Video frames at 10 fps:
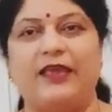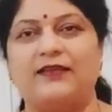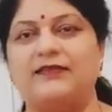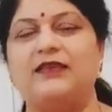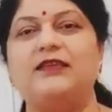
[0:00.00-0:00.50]

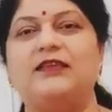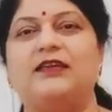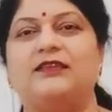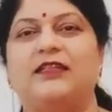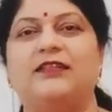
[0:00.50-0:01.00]
ఎక్సలెంట్
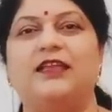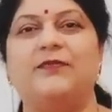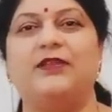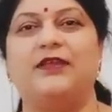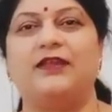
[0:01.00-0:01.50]
ఇంకా చందేరి
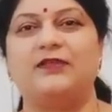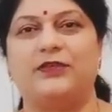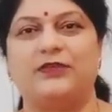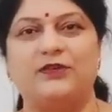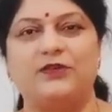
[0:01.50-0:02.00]
మన దగ్గర
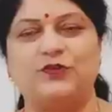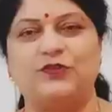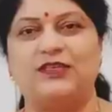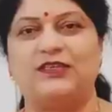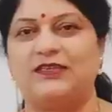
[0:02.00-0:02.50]
స్పెషల్
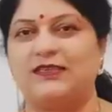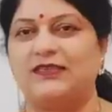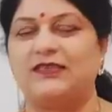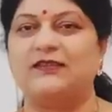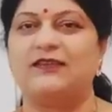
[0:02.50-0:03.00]
ఉంటుంది
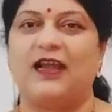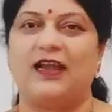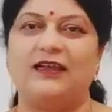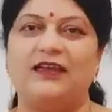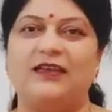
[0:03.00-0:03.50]
టస్సెస్
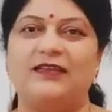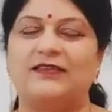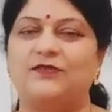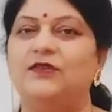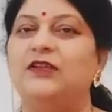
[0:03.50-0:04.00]
కలంకారీస్